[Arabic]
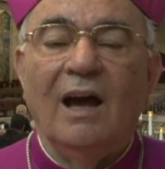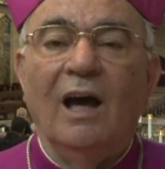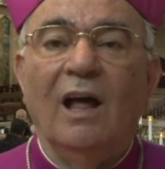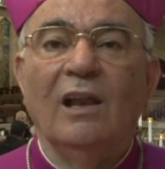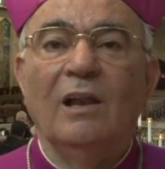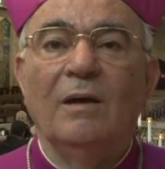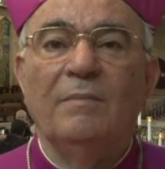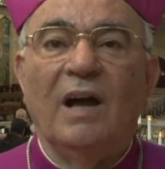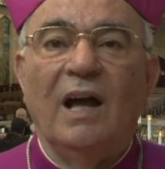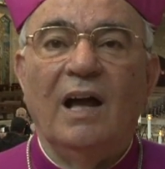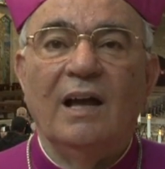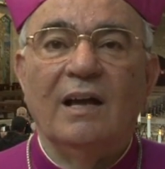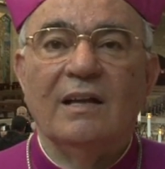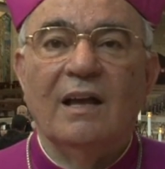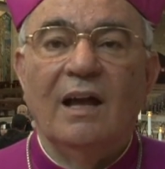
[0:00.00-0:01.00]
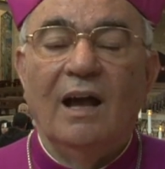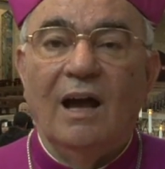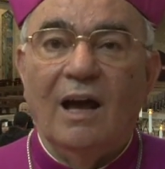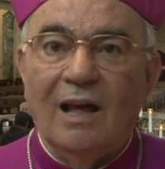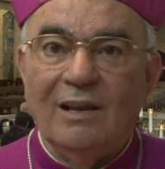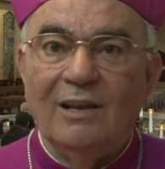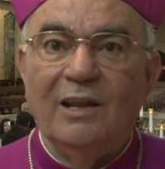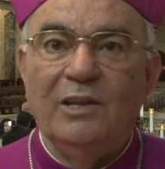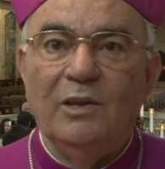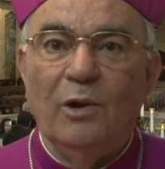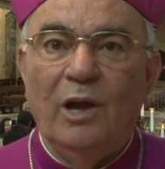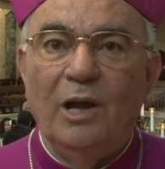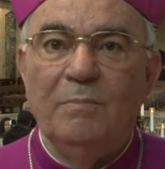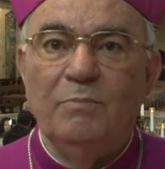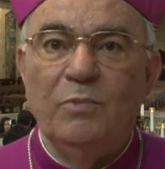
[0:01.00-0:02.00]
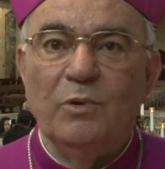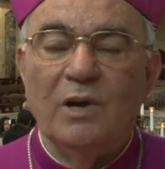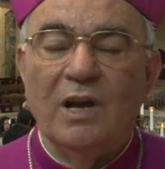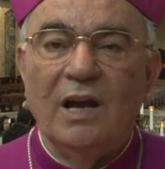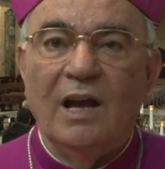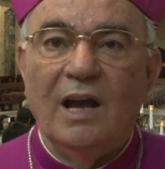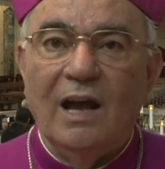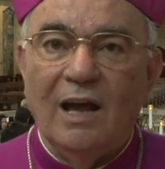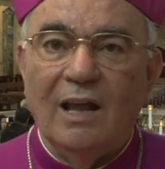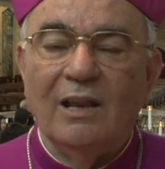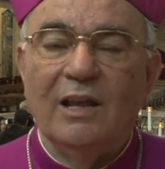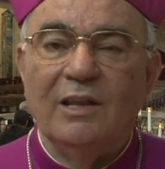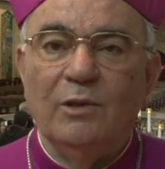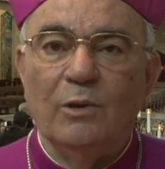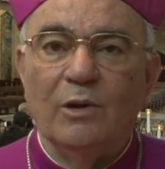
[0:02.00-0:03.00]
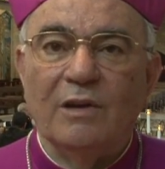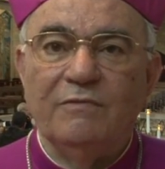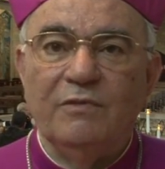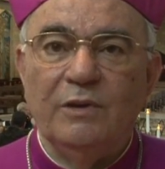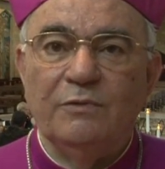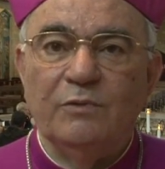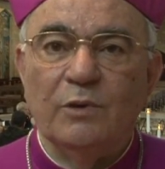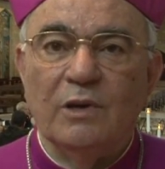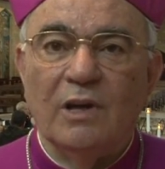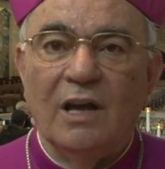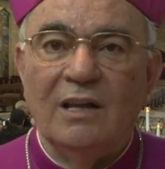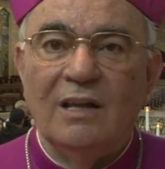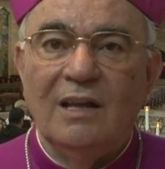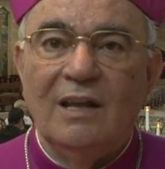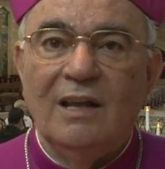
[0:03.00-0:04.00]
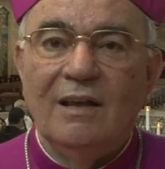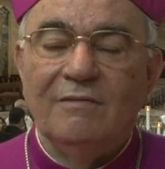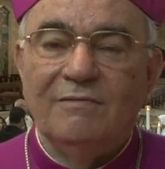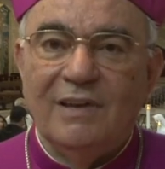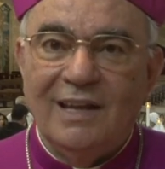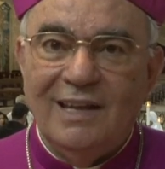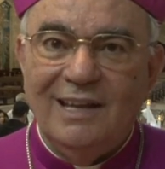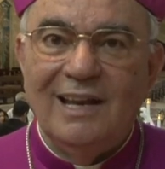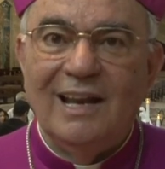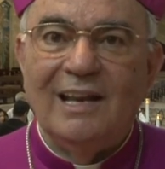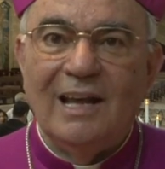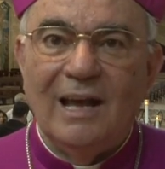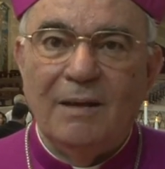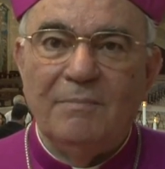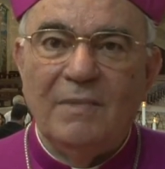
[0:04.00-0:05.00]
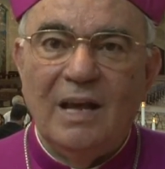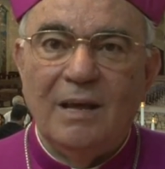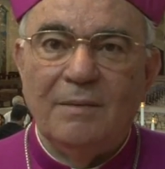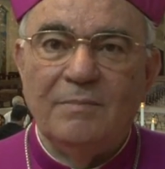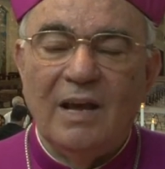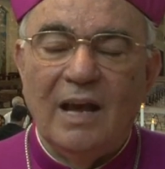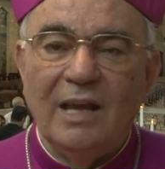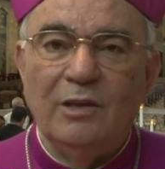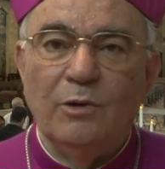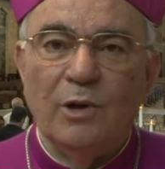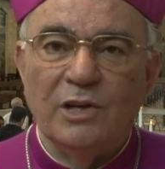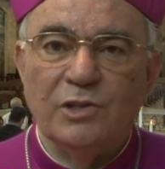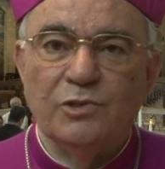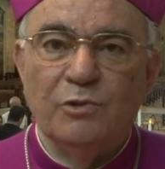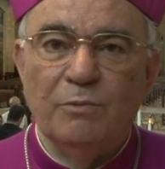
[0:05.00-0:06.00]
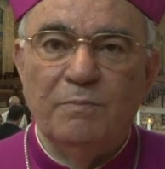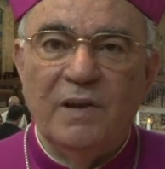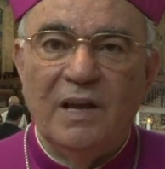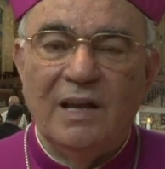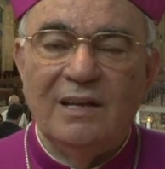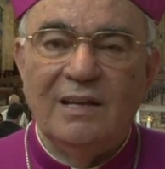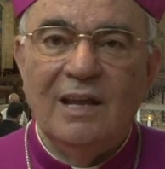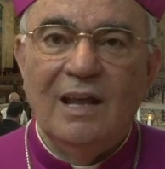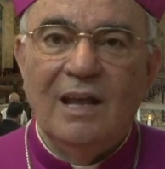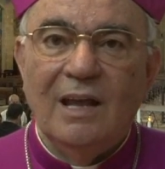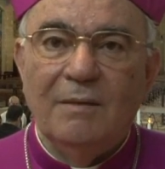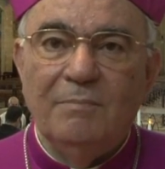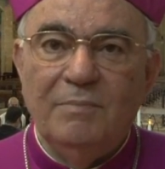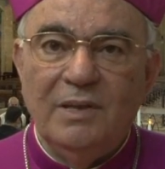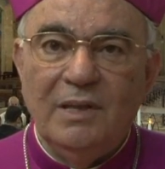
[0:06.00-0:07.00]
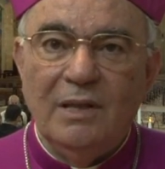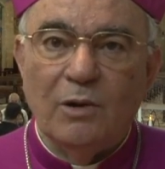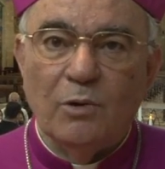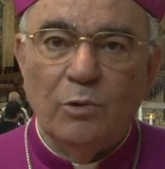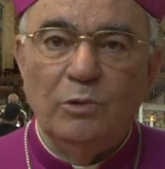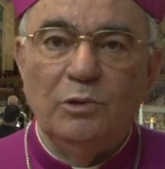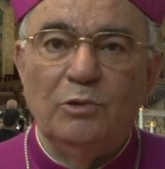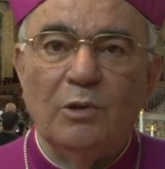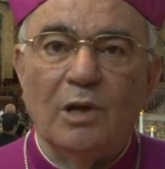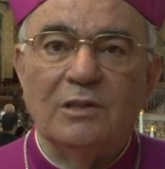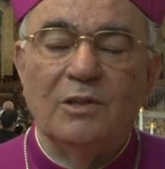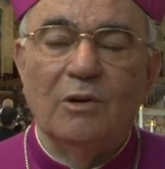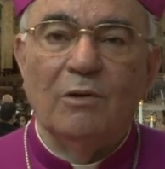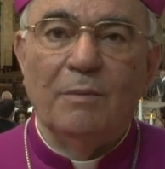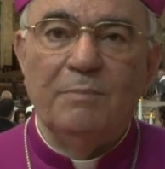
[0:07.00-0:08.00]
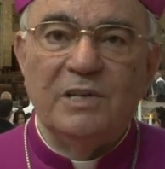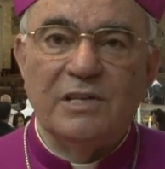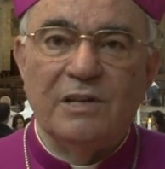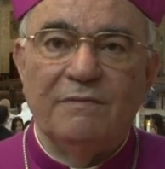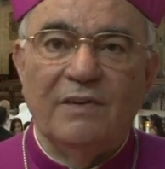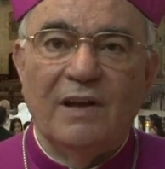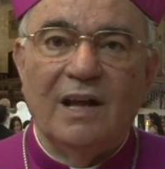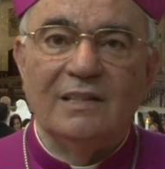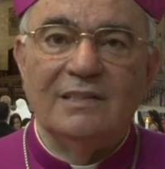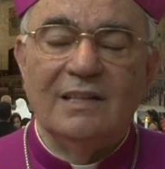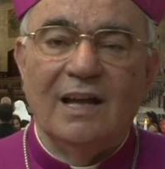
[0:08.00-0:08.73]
الله معك الله يحبك الله يرفيفك فإلى الأمام أيها الشبان بقدوة وبشفاعة